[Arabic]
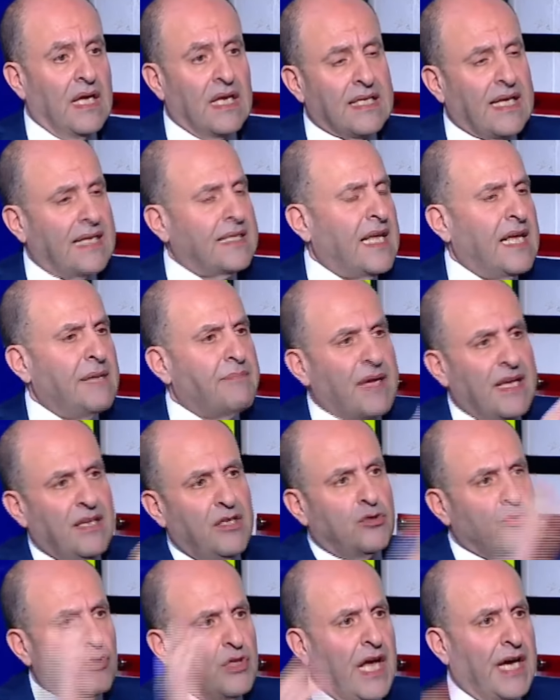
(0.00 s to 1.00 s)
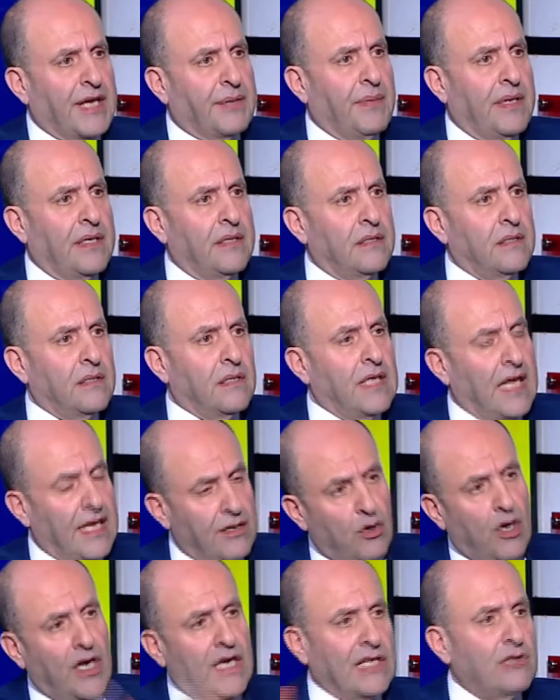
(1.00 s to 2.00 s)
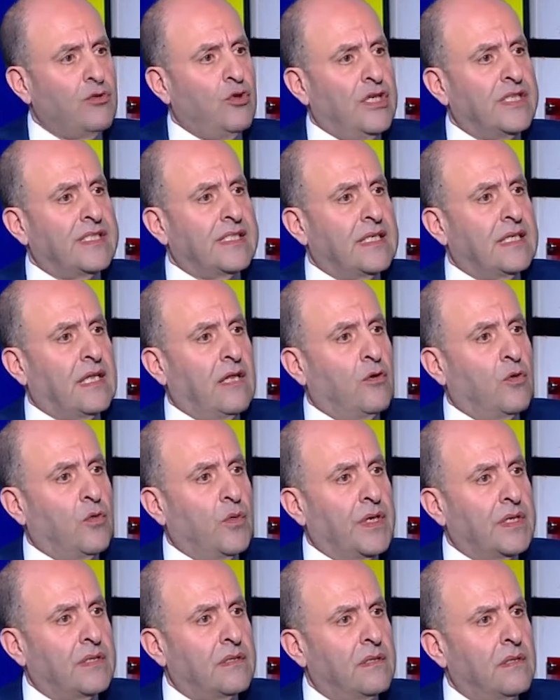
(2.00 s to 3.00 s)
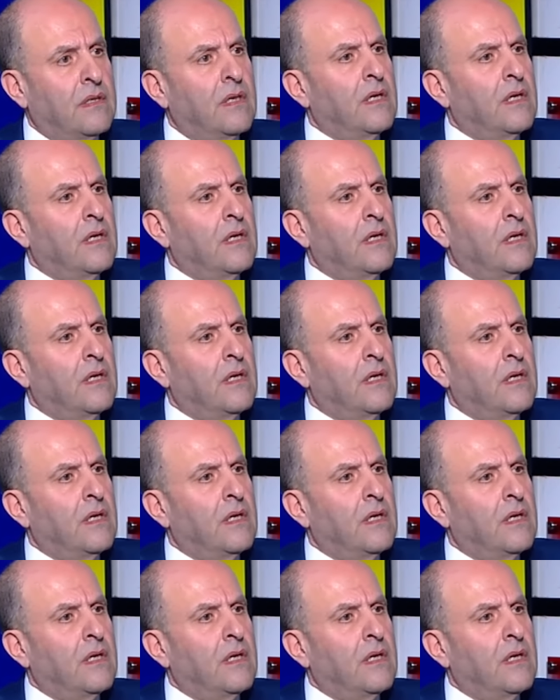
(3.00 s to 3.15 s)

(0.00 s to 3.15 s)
الكتايب كان عندهم أربعة لأنه أخذوا حصة القوات